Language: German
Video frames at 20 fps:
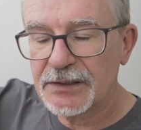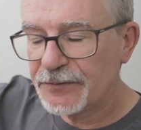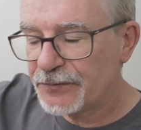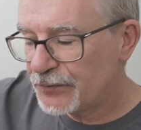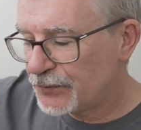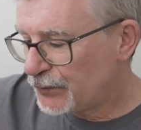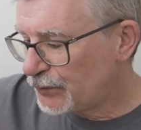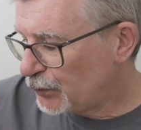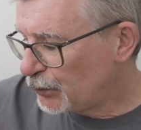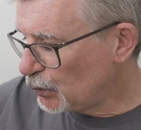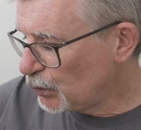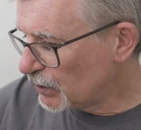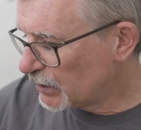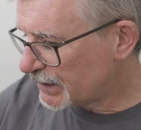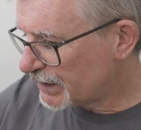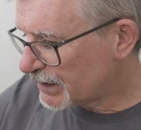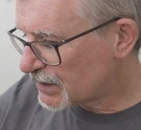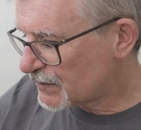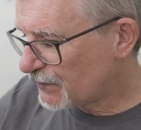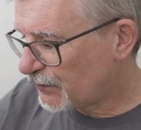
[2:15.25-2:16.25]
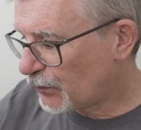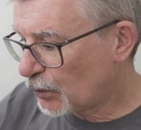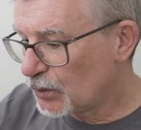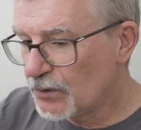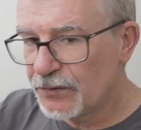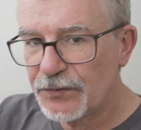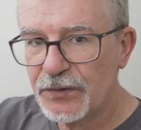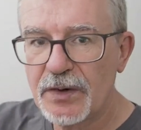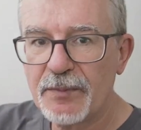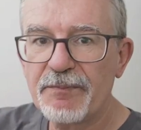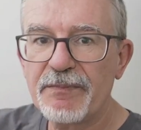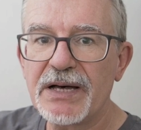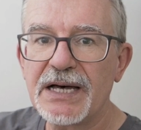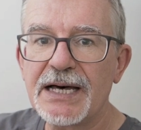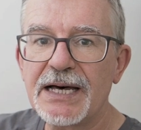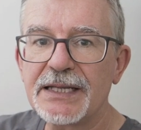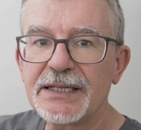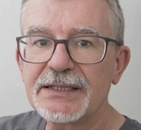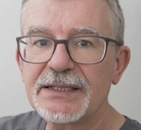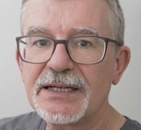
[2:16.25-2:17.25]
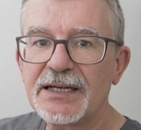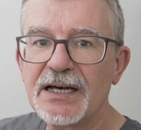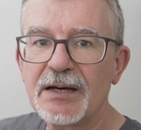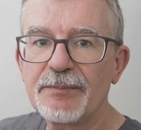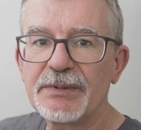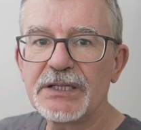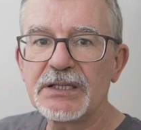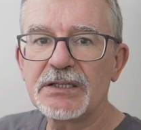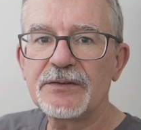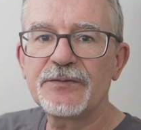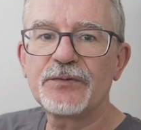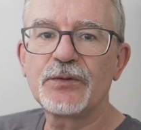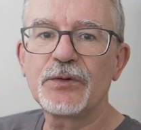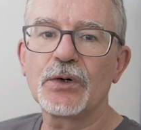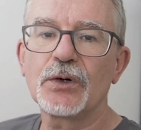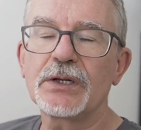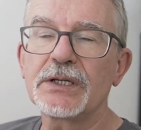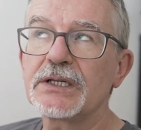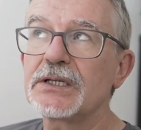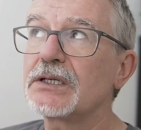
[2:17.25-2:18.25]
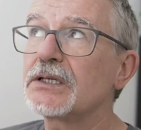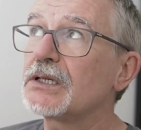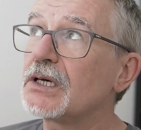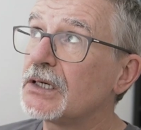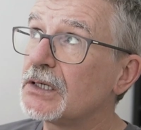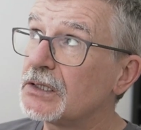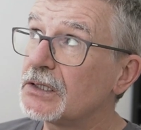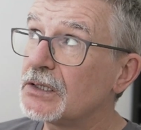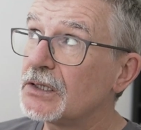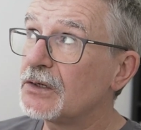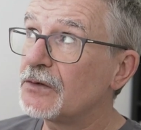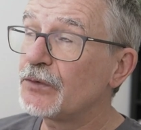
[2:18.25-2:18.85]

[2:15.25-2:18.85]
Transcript: für das Vollformat habe ich von äh,